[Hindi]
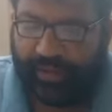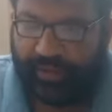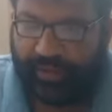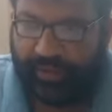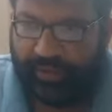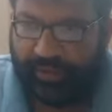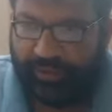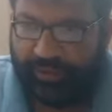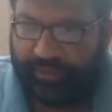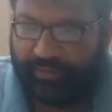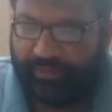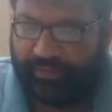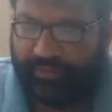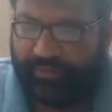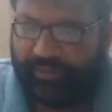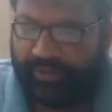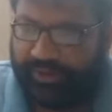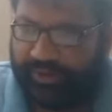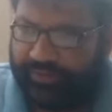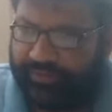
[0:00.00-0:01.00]
और
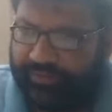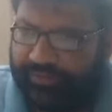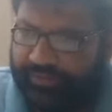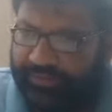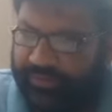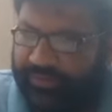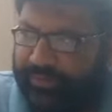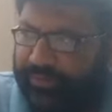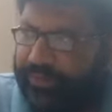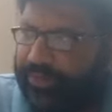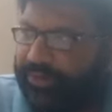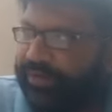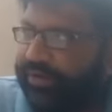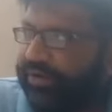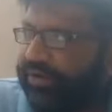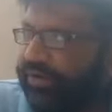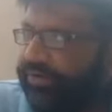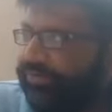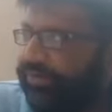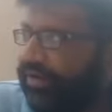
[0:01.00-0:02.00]
क्रॉस एग्जामिन
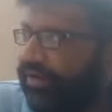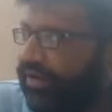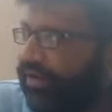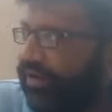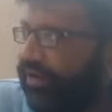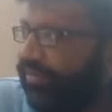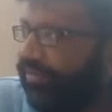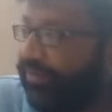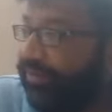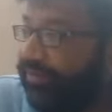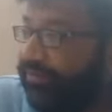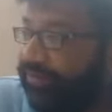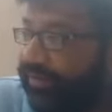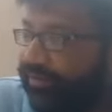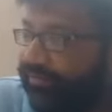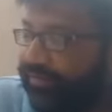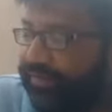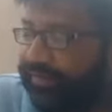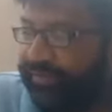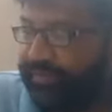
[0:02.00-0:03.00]
करने वाला अपनी
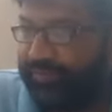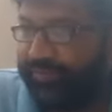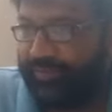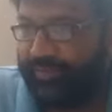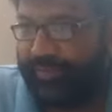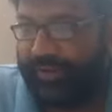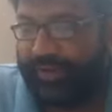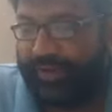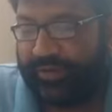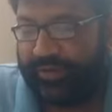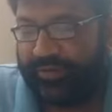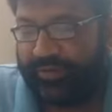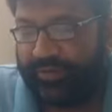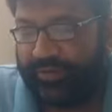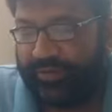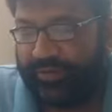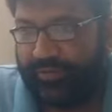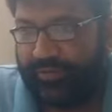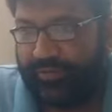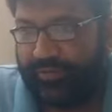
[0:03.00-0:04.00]
फेवर में उस बयान
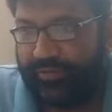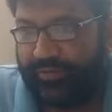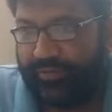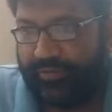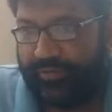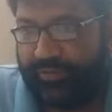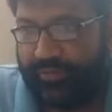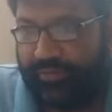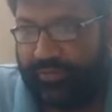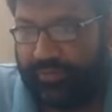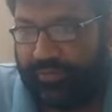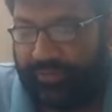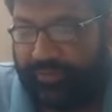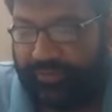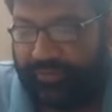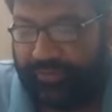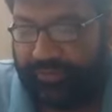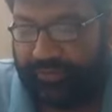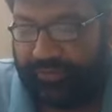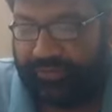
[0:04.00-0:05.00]
को
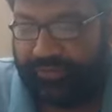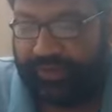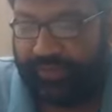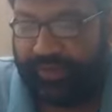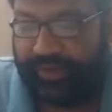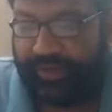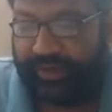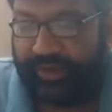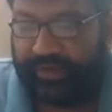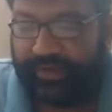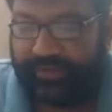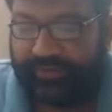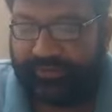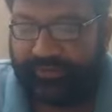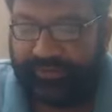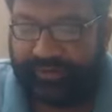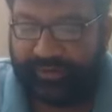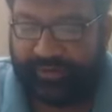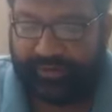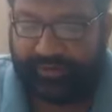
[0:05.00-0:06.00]
इस्तेमाल कर
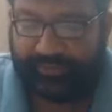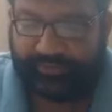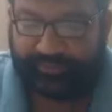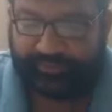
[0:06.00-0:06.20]
सके